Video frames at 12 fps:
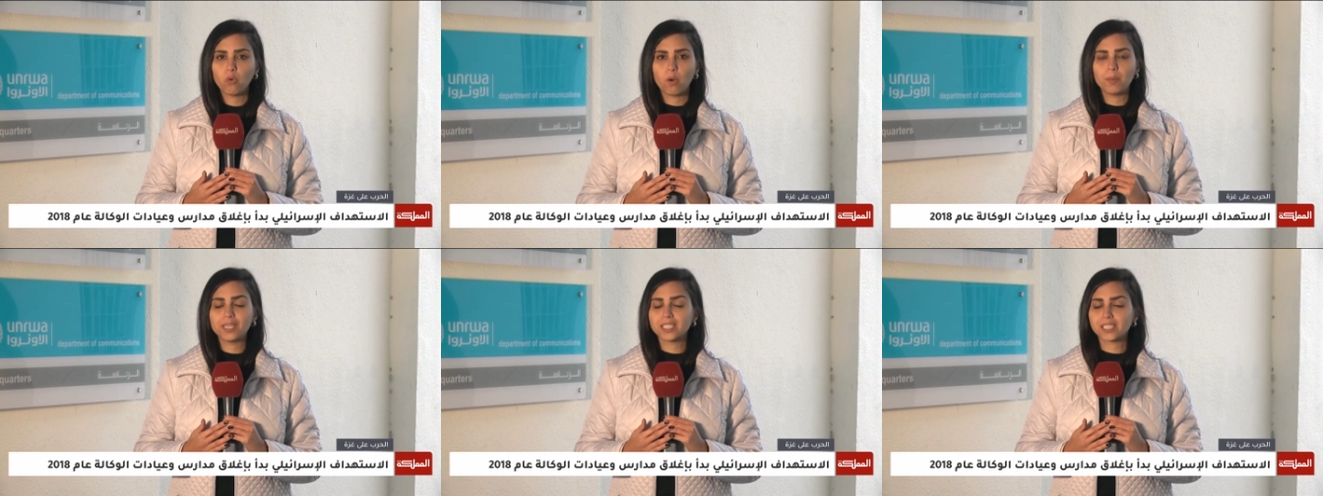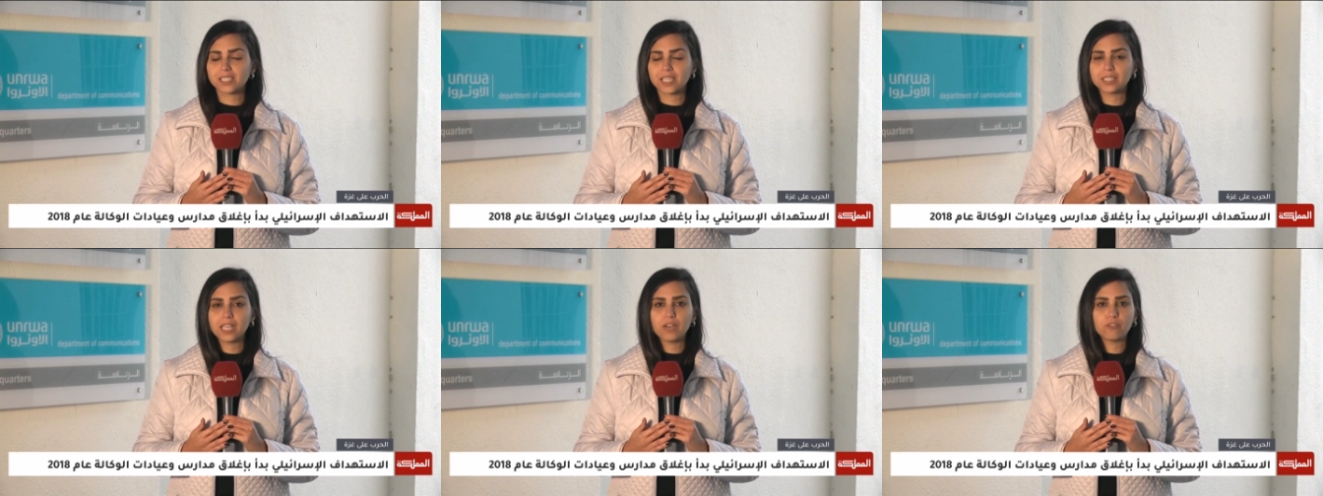وما
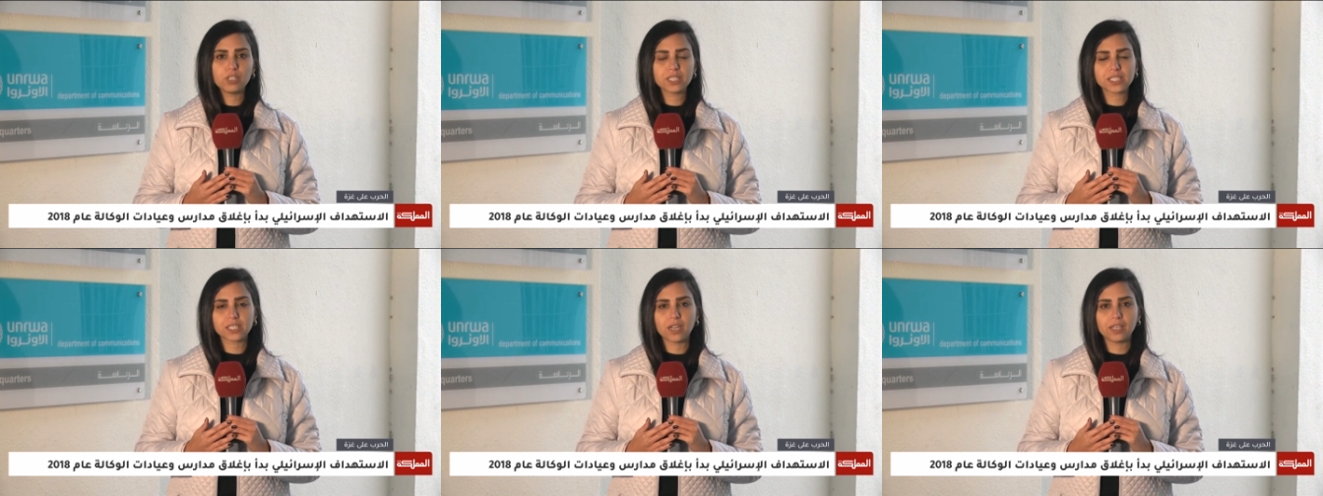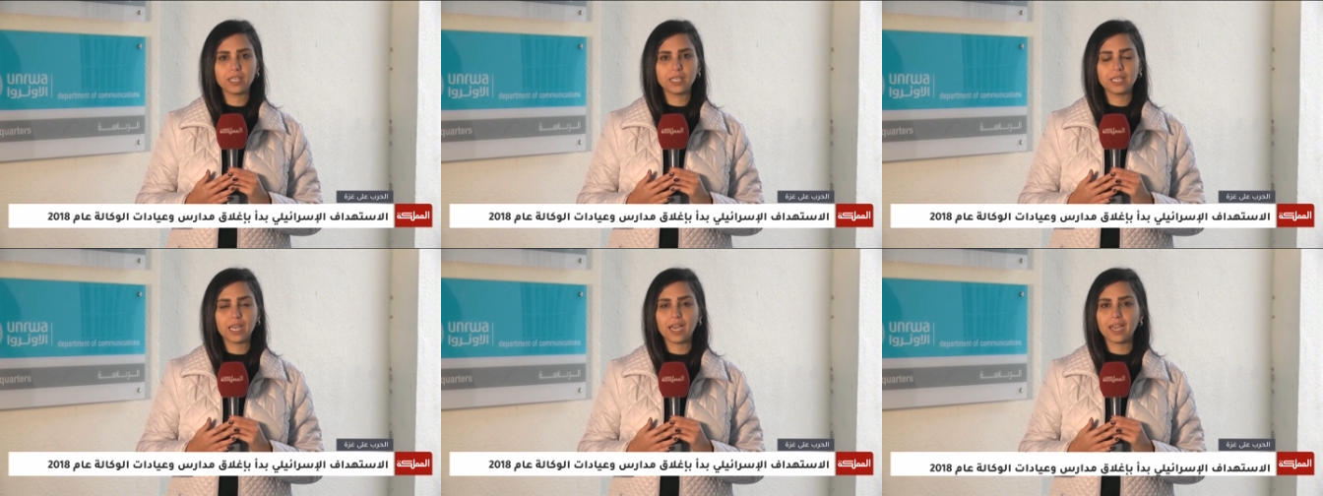الاستهداف
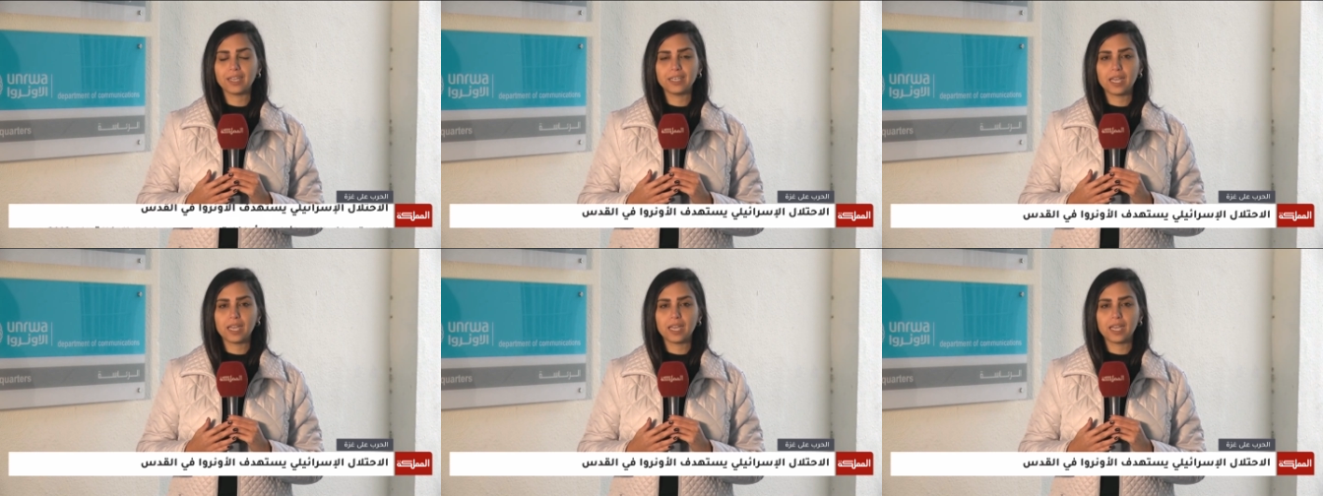الإسرائيلي لها